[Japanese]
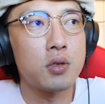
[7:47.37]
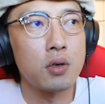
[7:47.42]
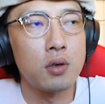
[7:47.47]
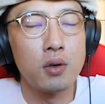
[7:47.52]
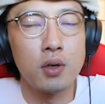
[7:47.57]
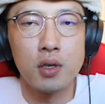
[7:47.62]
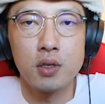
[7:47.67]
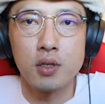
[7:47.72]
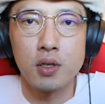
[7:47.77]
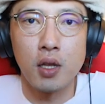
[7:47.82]

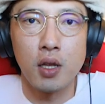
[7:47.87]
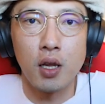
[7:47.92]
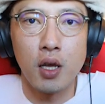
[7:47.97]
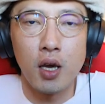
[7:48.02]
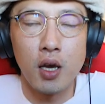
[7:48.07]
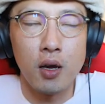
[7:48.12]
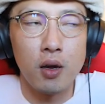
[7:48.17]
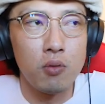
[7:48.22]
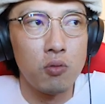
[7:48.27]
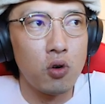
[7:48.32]
超越で
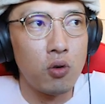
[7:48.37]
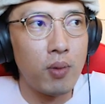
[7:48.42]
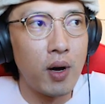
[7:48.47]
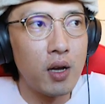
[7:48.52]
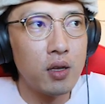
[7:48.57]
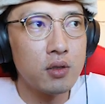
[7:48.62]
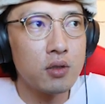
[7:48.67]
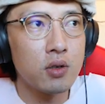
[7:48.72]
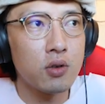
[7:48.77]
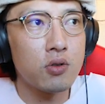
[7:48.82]
ねもう
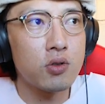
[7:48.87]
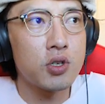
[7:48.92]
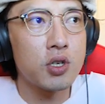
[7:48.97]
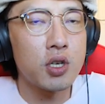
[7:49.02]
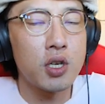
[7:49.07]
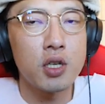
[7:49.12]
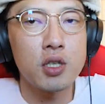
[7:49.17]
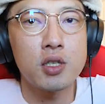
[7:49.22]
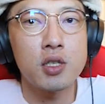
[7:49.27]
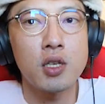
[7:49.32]
満足
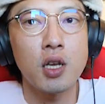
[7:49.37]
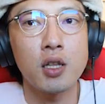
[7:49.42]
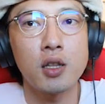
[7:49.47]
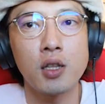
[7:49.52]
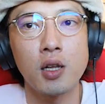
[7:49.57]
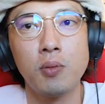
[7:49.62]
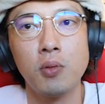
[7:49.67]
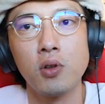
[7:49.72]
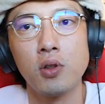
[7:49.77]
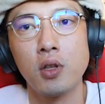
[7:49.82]
しきっちゃっ
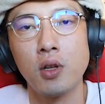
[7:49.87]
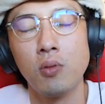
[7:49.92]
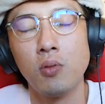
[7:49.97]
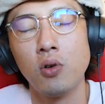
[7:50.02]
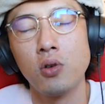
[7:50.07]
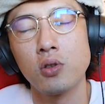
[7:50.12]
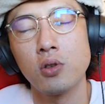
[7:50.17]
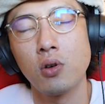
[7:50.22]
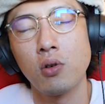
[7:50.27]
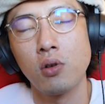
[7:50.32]
たもんで、
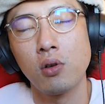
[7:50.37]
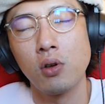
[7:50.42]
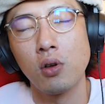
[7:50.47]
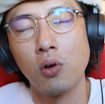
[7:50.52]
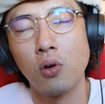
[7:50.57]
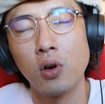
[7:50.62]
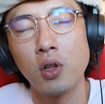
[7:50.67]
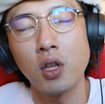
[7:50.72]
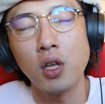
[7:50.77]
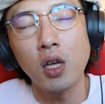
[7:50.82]
もう
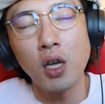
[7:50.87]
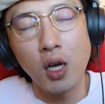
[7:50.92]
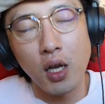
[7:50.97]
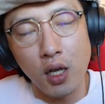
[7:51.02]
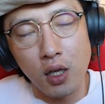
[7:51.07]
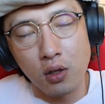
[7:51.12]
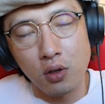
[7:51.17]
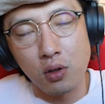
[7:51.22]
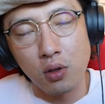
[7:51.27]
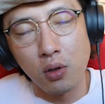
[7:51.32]
これでいいか
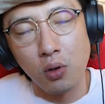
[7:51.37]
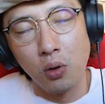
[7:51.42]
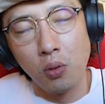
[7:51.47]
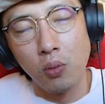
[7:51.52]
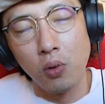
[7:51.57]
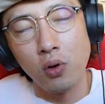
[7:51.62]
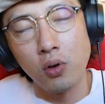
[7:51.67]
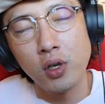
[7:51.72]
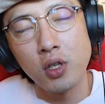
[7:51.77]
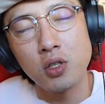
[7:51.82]
なって
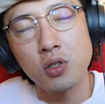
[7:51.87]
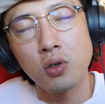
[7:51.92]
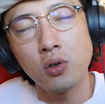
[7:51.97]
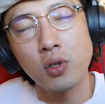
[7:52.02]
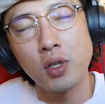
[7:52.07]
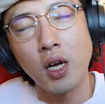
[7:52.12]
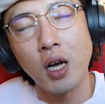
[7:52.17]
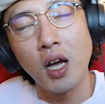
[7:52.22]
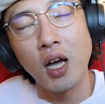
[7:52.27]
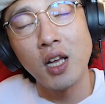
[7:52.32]
思い
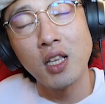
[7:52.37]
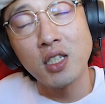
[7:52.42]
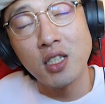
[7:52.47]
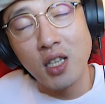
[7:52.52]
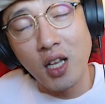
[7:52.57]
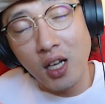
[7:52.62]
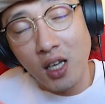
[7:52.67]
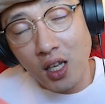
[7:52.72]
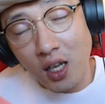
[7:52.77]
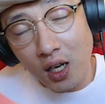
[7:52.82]
そうな感じ
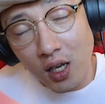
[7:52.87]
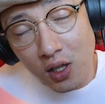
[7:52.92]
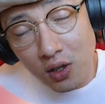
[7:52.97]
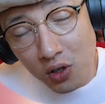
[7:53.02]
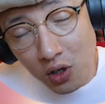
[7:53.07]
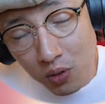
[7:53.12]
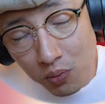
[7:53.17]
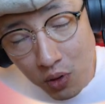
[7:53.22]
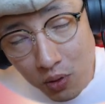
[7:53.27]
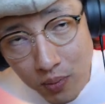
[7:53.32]
だけれ
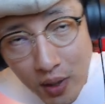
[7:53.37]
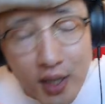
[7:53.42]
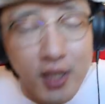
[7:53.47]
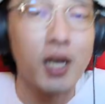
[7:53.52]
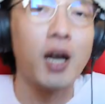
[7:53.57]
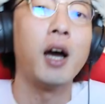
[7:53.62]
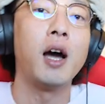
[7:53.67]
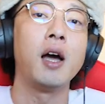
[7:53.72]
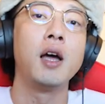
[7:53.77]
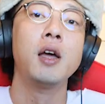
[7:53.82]
ども、ま
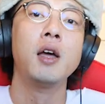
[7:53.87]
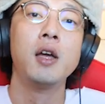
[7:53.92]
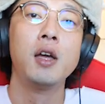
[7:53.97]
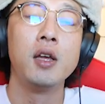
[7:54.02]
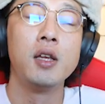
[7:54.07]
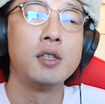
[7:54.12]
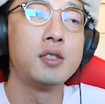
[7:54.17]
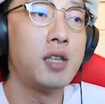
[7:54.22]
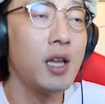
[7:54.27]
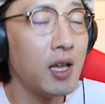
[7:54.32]
だ
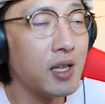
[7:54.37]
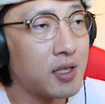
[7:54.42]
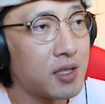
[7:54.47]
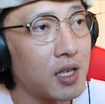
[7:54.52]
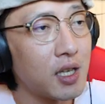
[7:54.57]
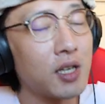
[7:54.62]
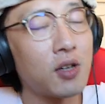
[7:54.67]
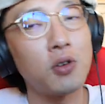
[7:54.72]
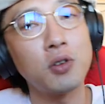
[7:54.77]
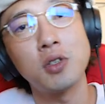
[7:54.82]
全
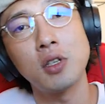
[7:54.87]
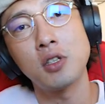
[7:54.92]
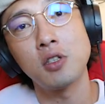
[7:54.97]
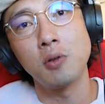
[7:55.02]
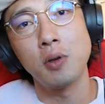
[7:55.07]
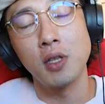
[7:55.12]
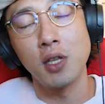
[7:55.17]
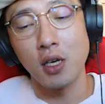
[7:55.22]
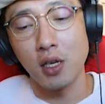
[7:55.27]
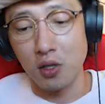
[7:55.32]
然ご
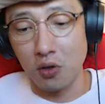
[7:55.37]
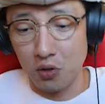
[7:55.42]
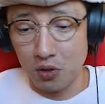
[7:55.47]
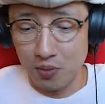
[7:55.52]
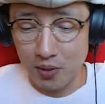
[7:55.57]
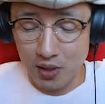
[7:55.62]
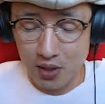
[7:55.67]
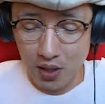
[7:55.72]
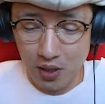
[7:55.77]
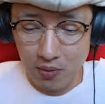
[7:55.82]
説明できてお
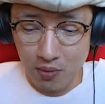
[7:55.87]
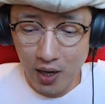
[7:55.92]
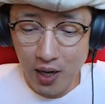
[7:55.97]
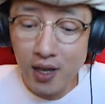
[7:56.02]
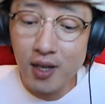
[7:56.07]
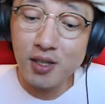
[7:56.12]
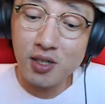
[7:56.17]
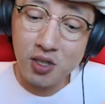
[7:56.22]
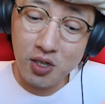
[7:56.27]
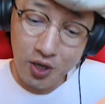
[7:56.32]
りません。
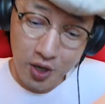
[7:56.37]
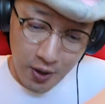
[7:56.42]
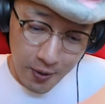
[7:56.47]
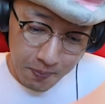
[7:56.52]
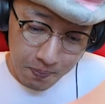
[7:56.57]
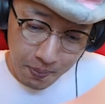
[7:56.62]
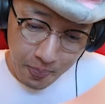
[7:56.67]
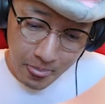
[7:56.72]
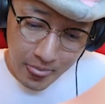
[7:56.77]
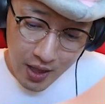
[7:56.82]
まず、
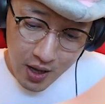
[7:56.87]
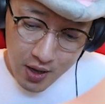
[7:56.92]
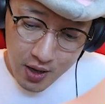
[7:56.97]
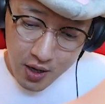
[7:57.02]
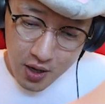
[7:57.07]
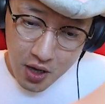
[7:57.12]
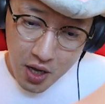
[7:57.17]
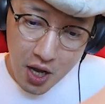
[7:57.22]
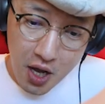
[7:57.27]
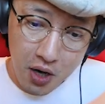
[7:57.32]

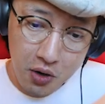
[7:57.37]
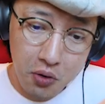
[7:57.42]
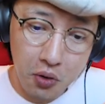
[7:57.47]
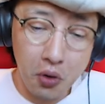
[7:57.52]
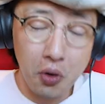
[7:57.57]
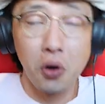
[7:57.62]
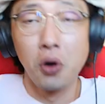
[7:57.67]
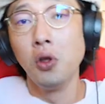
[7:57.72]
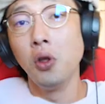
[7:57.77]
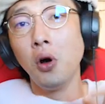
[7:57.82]

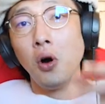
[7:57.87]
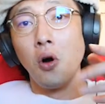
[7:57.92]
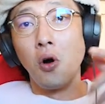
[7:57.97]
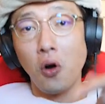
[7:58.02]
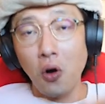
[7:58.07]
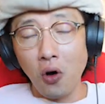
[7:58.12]
えー、この